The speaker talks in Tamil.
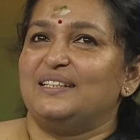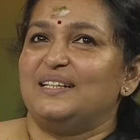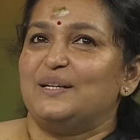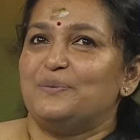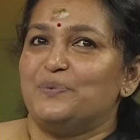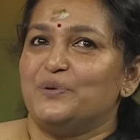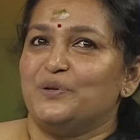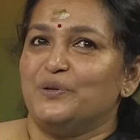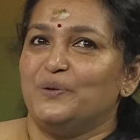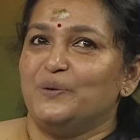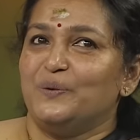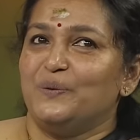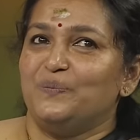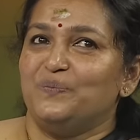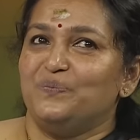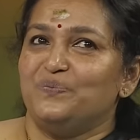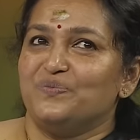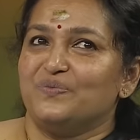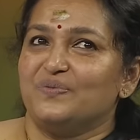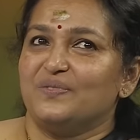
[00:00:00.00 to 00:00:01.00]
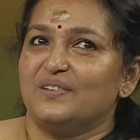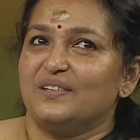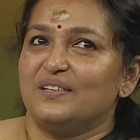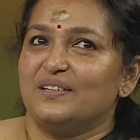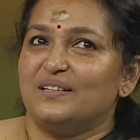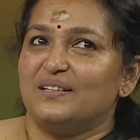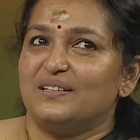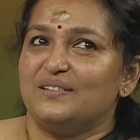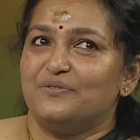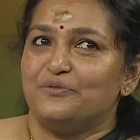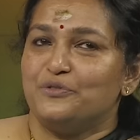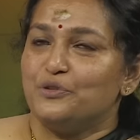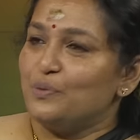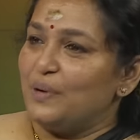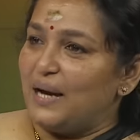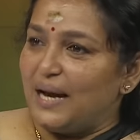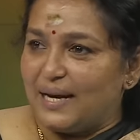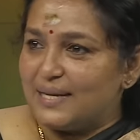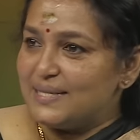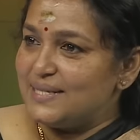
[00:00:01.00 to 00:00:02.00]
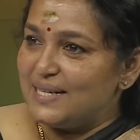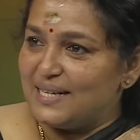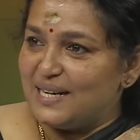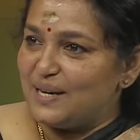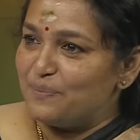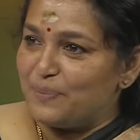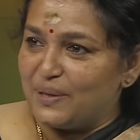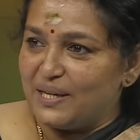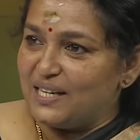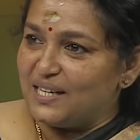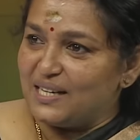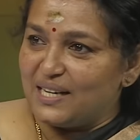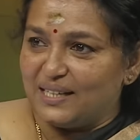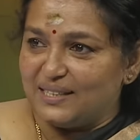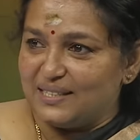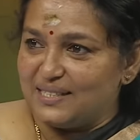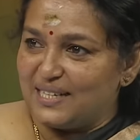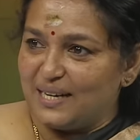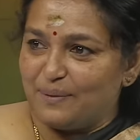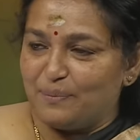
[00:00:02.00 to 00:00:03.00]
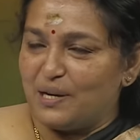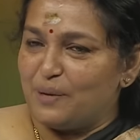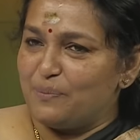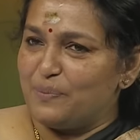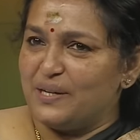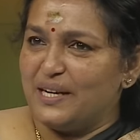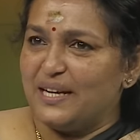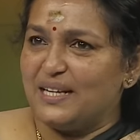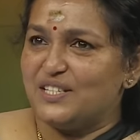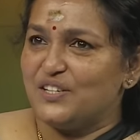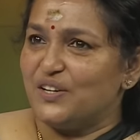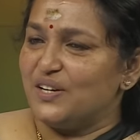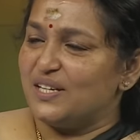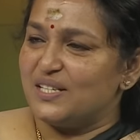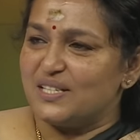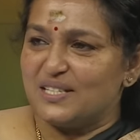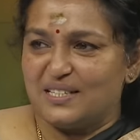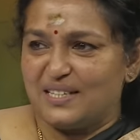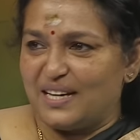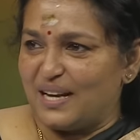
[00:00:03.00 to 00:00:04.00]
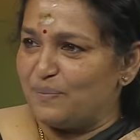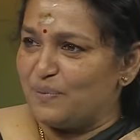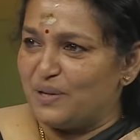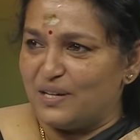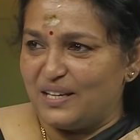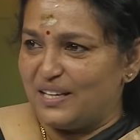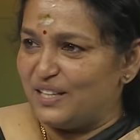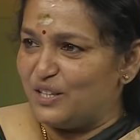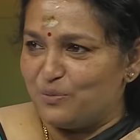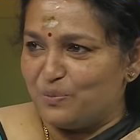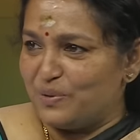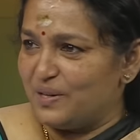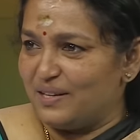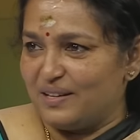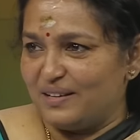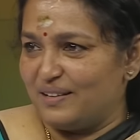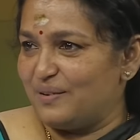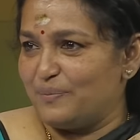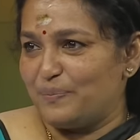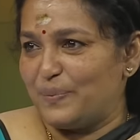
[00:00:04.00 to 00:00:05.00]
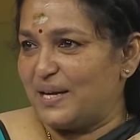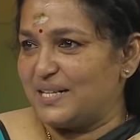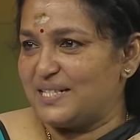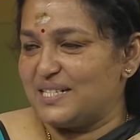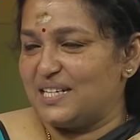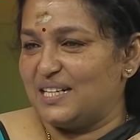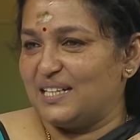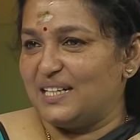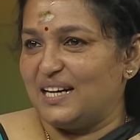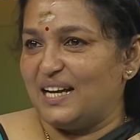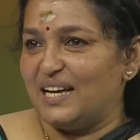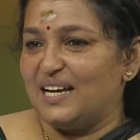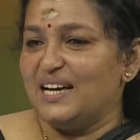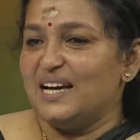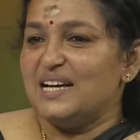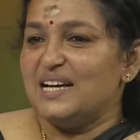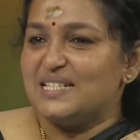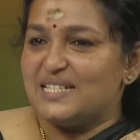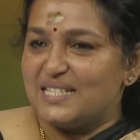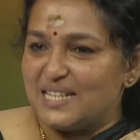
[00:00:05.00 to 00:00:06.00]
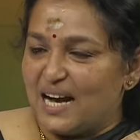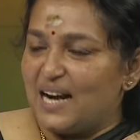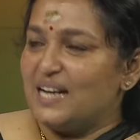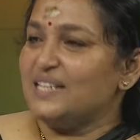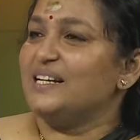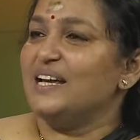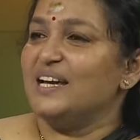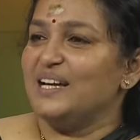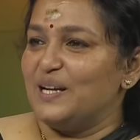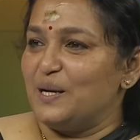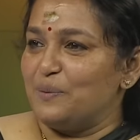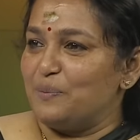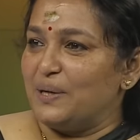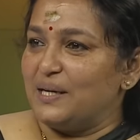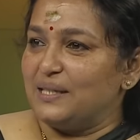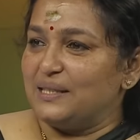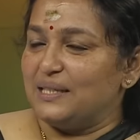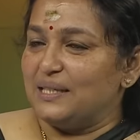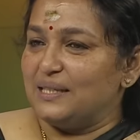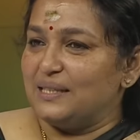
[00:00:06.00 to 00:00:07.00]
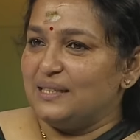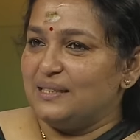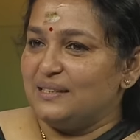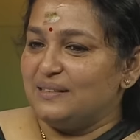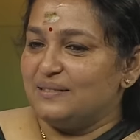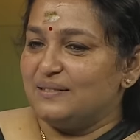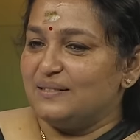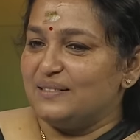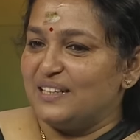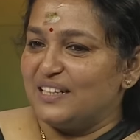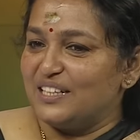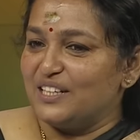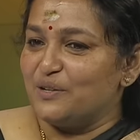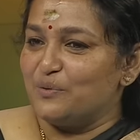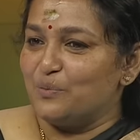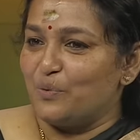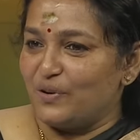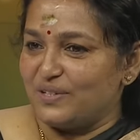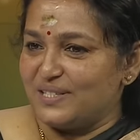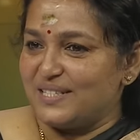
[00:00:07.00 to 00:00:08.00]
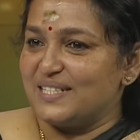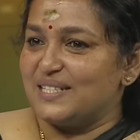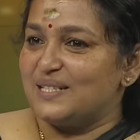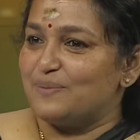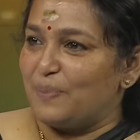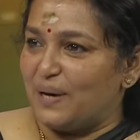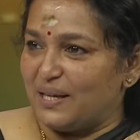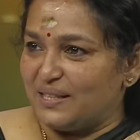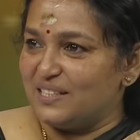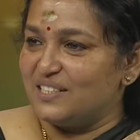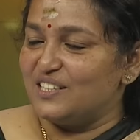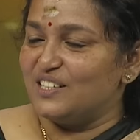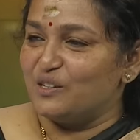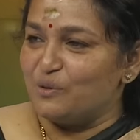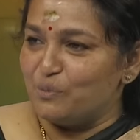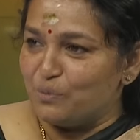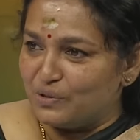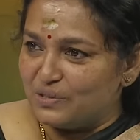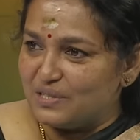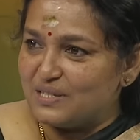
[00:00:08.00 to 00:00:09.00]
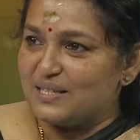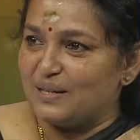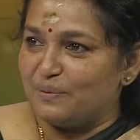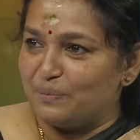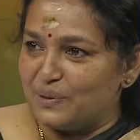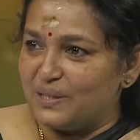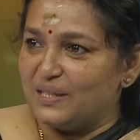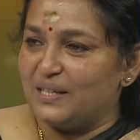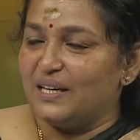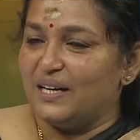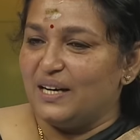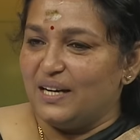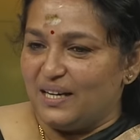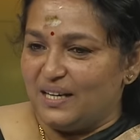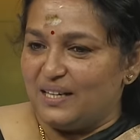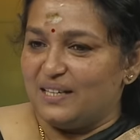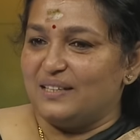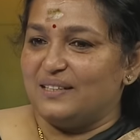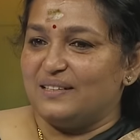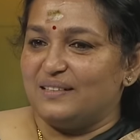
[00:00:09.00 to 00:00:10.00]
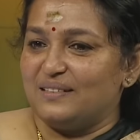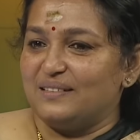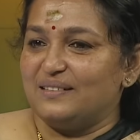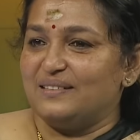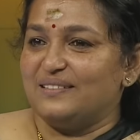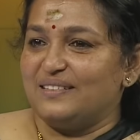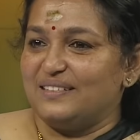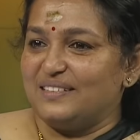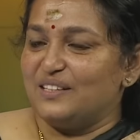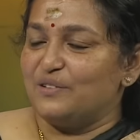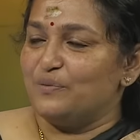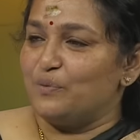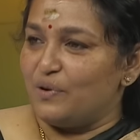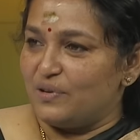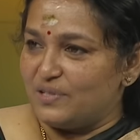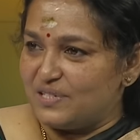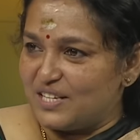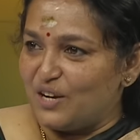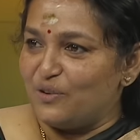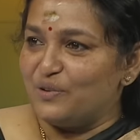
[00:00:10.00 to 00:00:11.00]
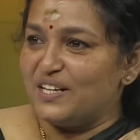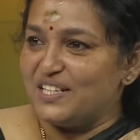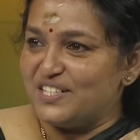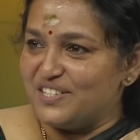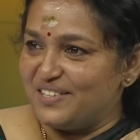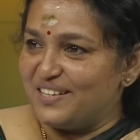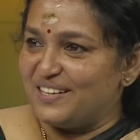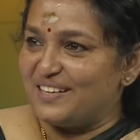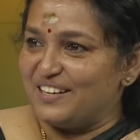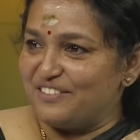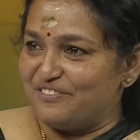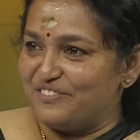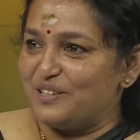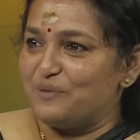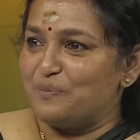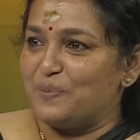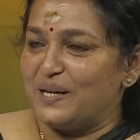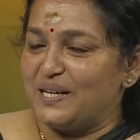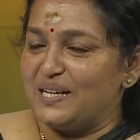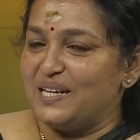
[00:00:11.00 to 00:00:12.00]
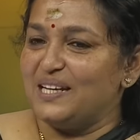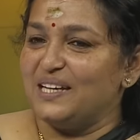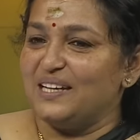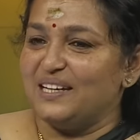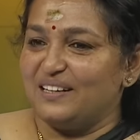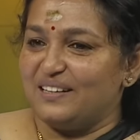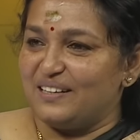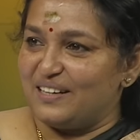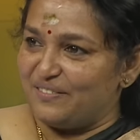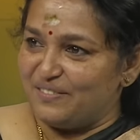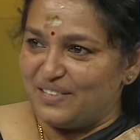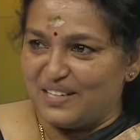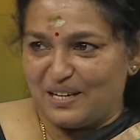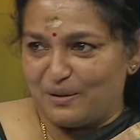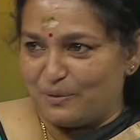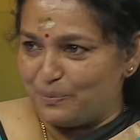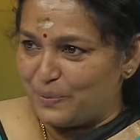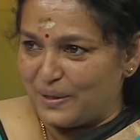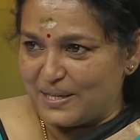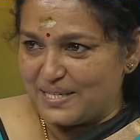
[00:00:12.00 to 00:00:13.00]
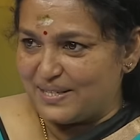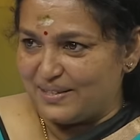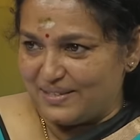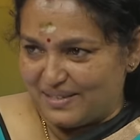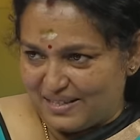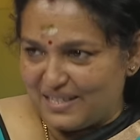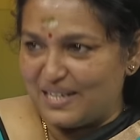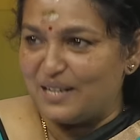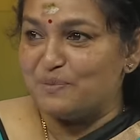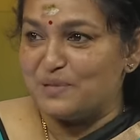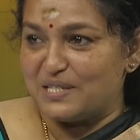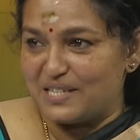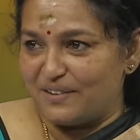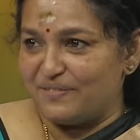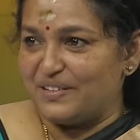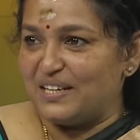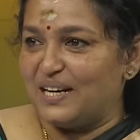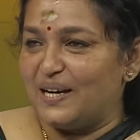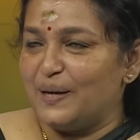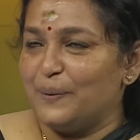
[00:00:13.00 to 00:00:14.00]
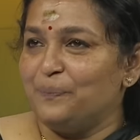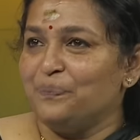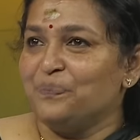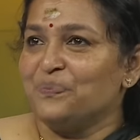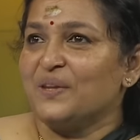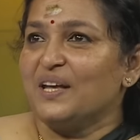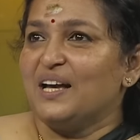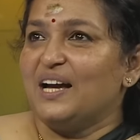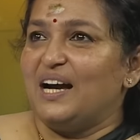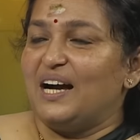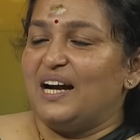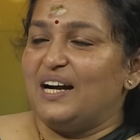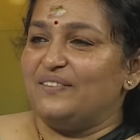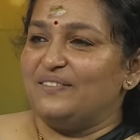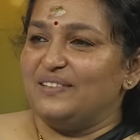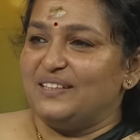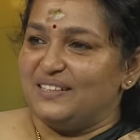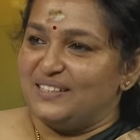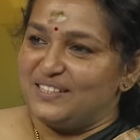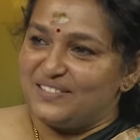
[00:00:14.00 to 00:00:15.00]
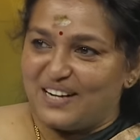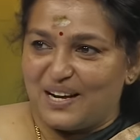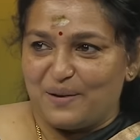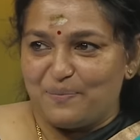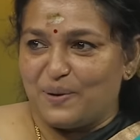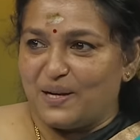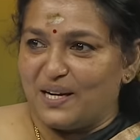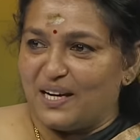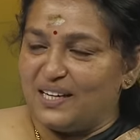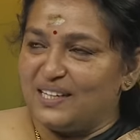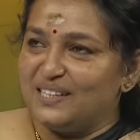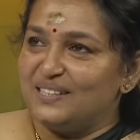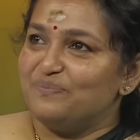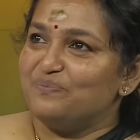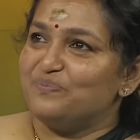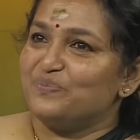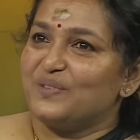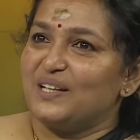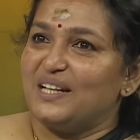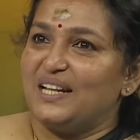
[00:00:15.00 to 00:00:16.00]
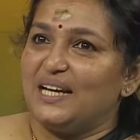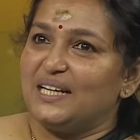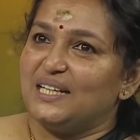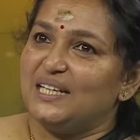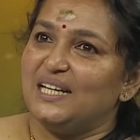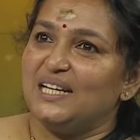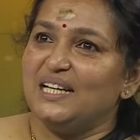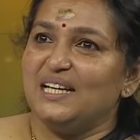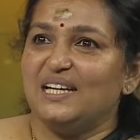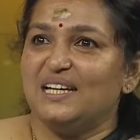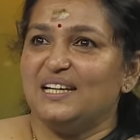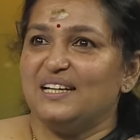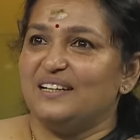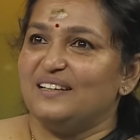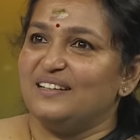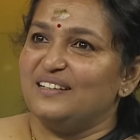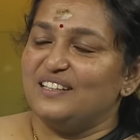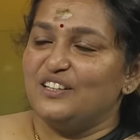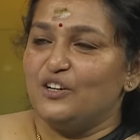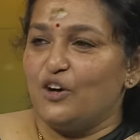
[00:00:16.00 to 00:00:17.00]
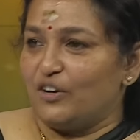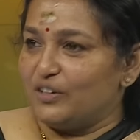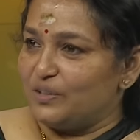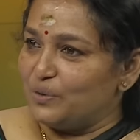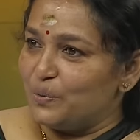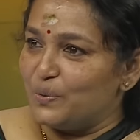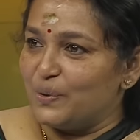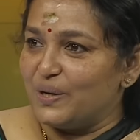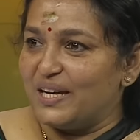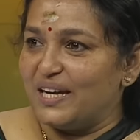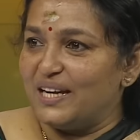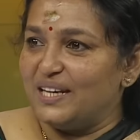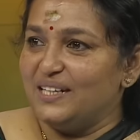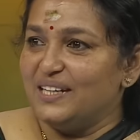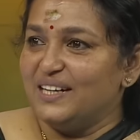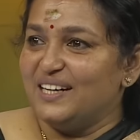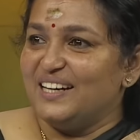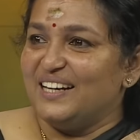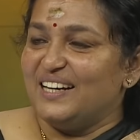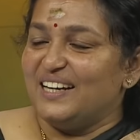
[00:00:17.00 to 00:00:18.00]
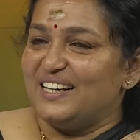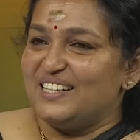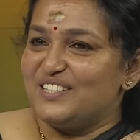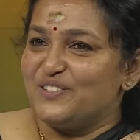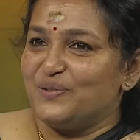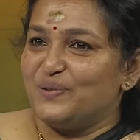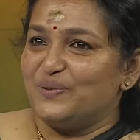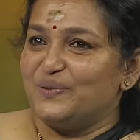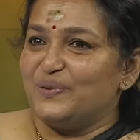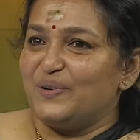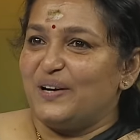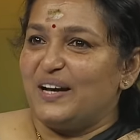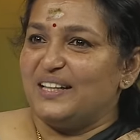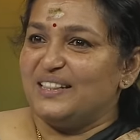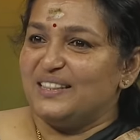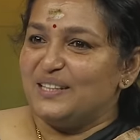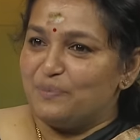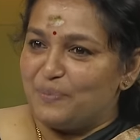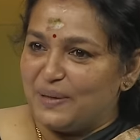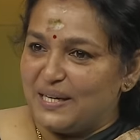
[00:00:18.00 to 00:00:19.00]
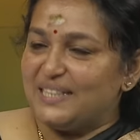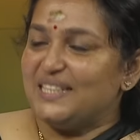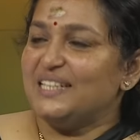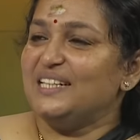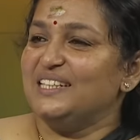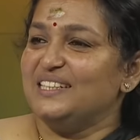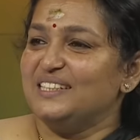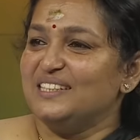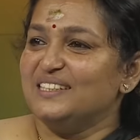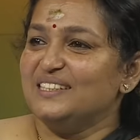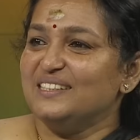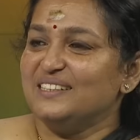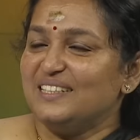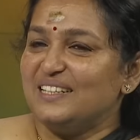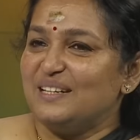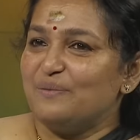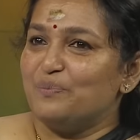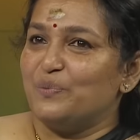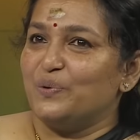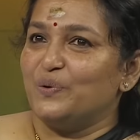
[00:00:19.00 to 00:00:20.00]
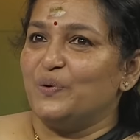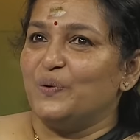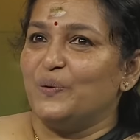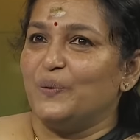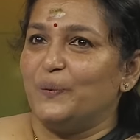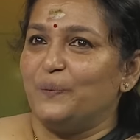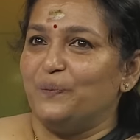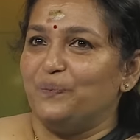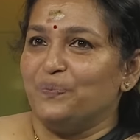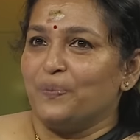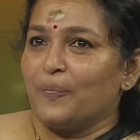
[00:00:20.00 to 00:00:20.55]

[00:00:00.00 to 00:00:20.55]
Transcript: அப்புறம் ஃபியூ ஆட்ஸ் எல்லாம் பண்ணியிருக்கேன் அந்த டைமில் அப்புறம் எஜுகேஷன் டைமில் எதுவுமே பேசினதில்ல சாட்டைங்கிற படத்தில் தான் நிறைய வாய்ஸஸ் பார்த்துட்டு இருக்கும்போது சம்படி அந்த சவுண்ட் இன்ஜினியர் ரெஃபர் பண்ணி ரவீனா பேச நேம் இஸ் ரவீனா அவளை ட்ரை பண்ணாங்க லக்கிலி இட் காட் ஓகேட் ஸோ அந்த படத்துலேருந்து இப்போது